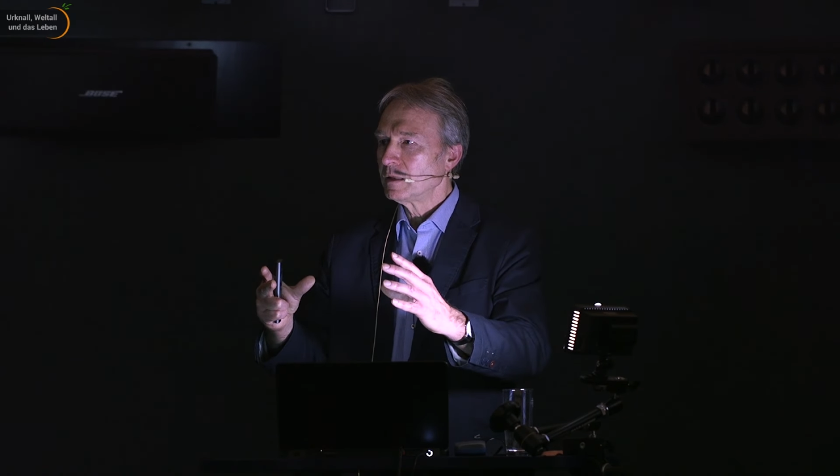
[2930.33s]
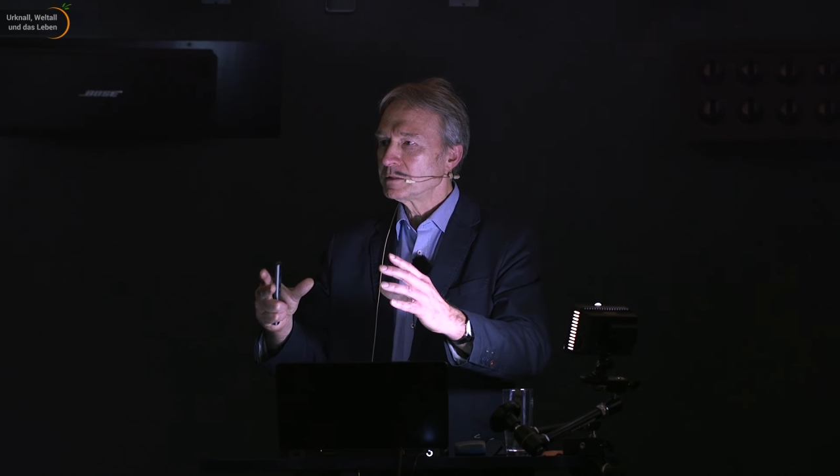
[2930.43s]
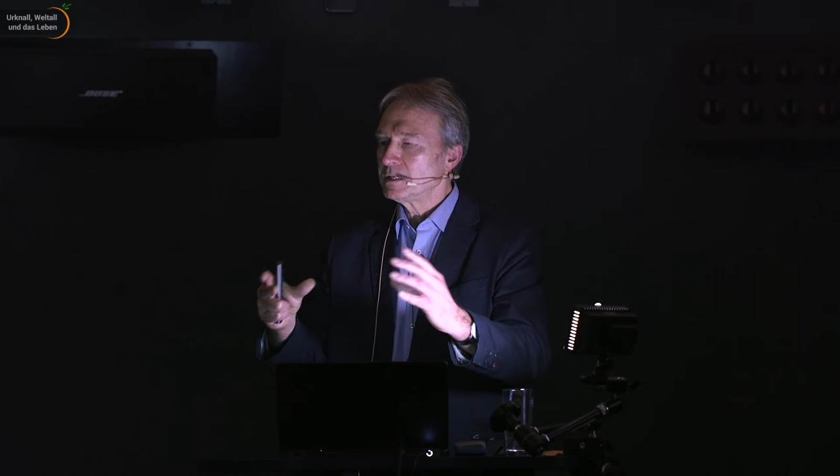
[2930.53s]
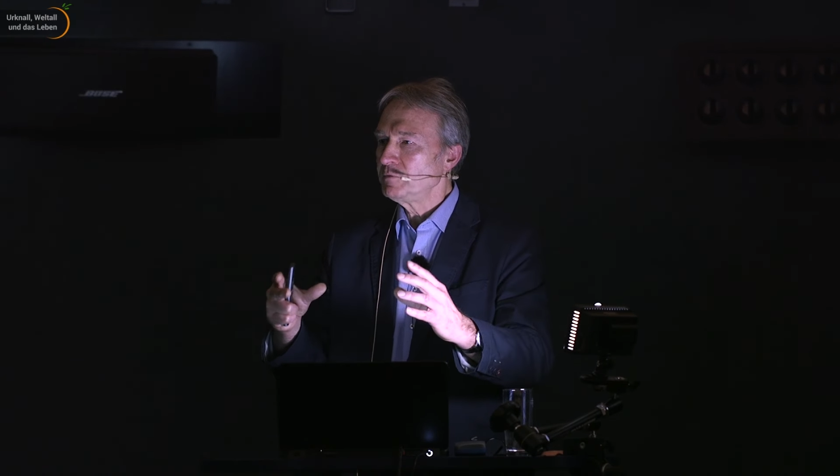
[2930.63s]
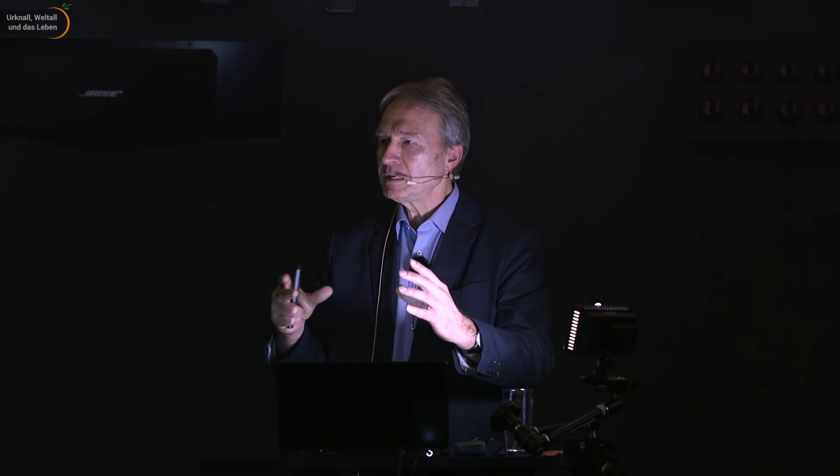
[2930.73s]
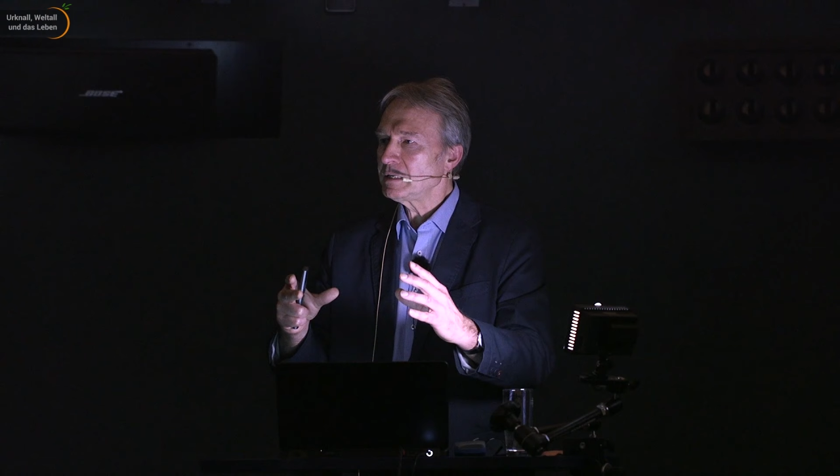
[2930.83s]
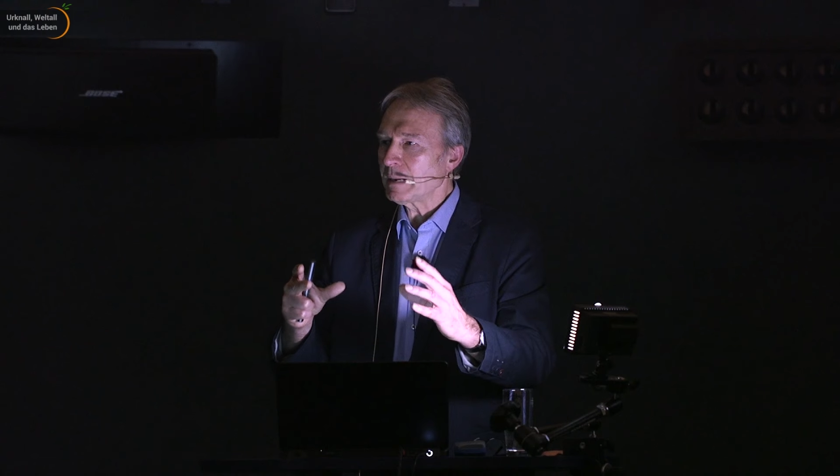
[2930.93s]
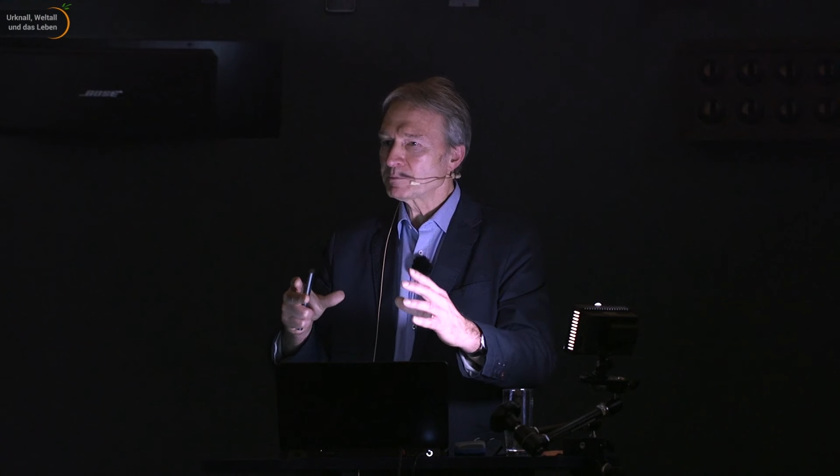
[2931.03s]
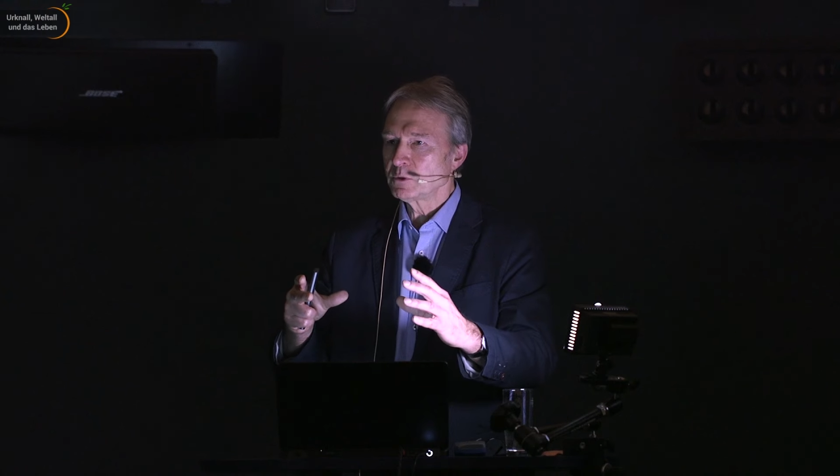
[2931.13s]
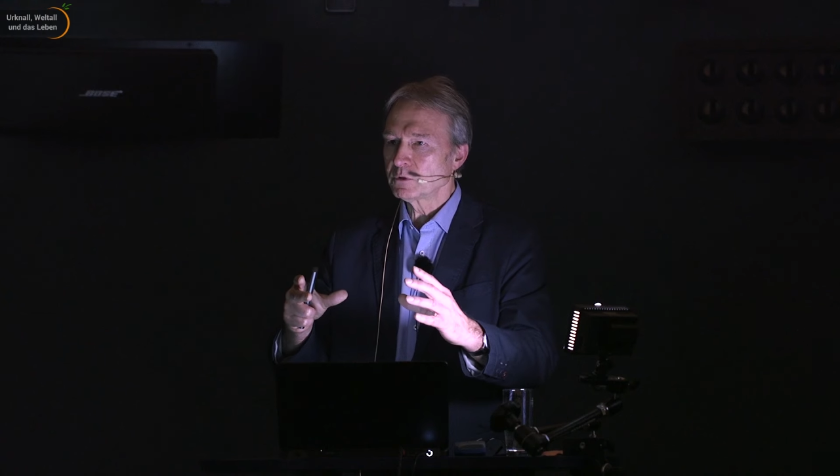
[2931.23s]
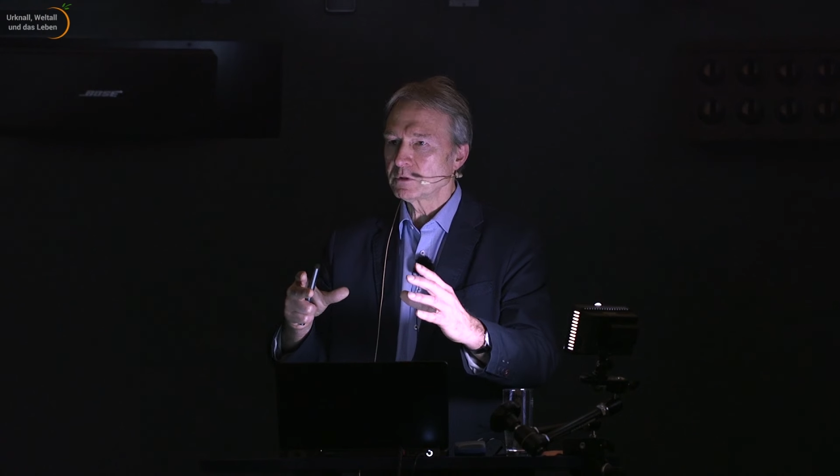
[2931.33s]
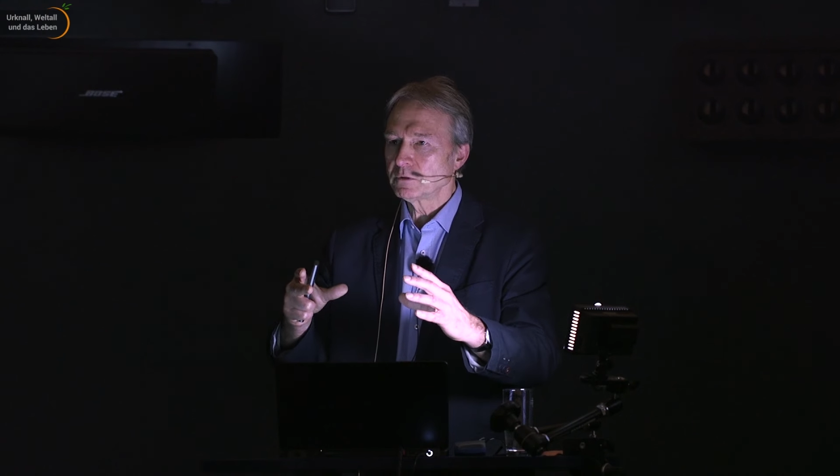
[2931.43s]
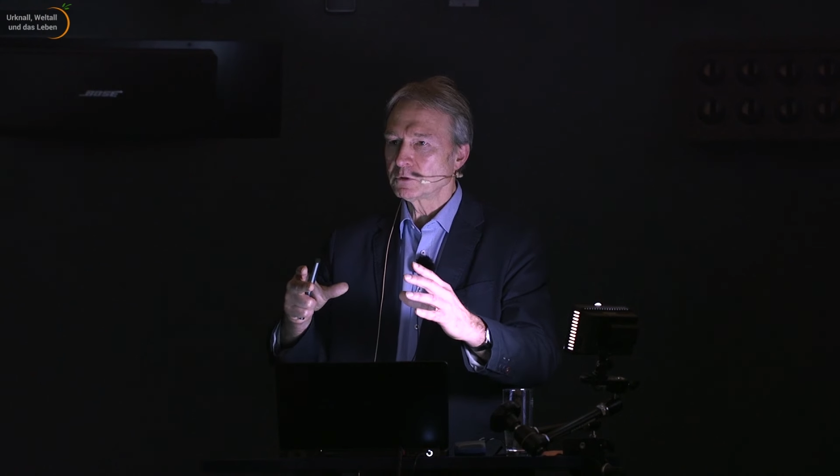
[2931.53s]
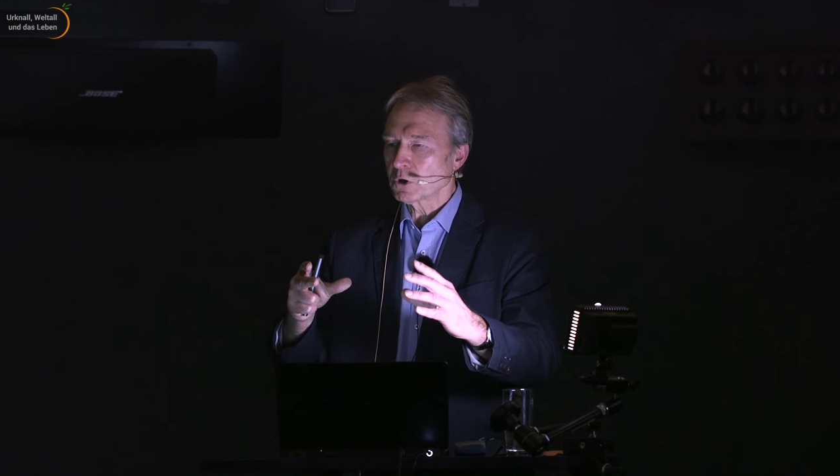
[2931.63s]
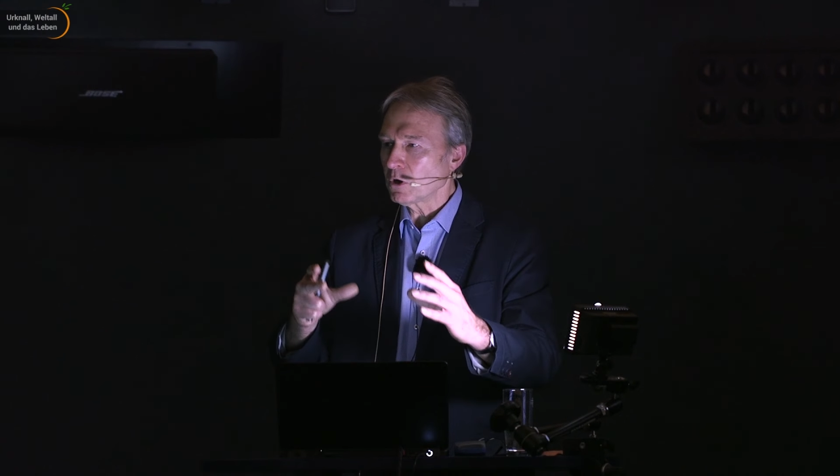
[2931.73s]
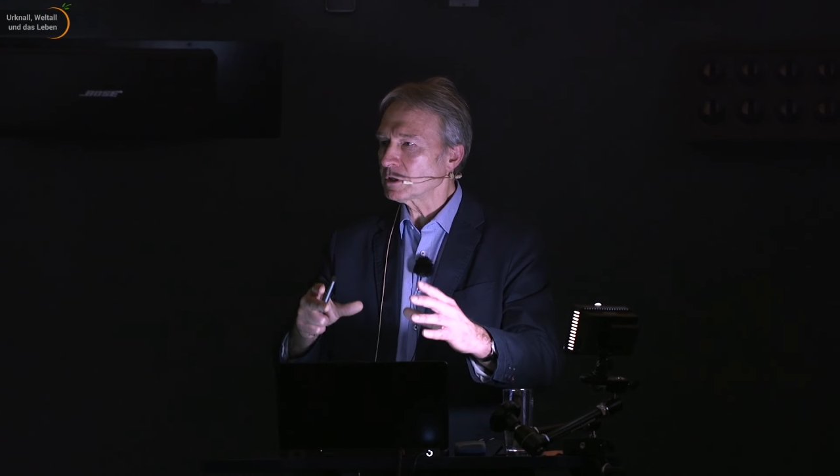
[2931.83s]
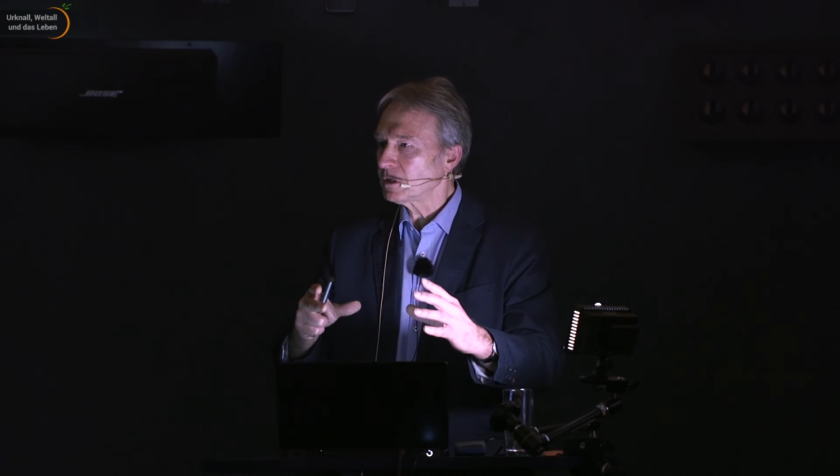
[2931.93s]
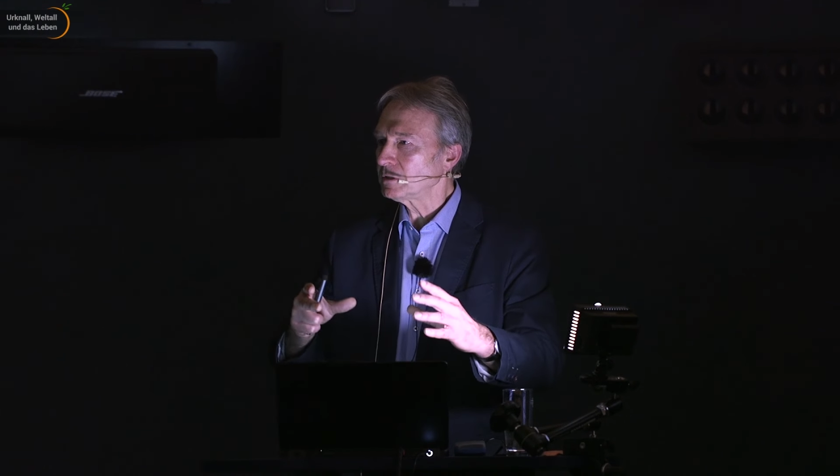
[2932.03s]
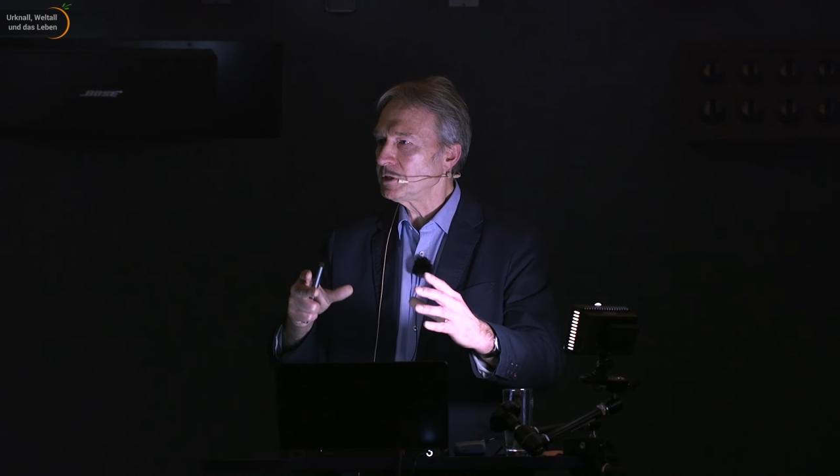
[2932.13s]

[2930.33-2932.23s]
sind wir die absoluten Trottel,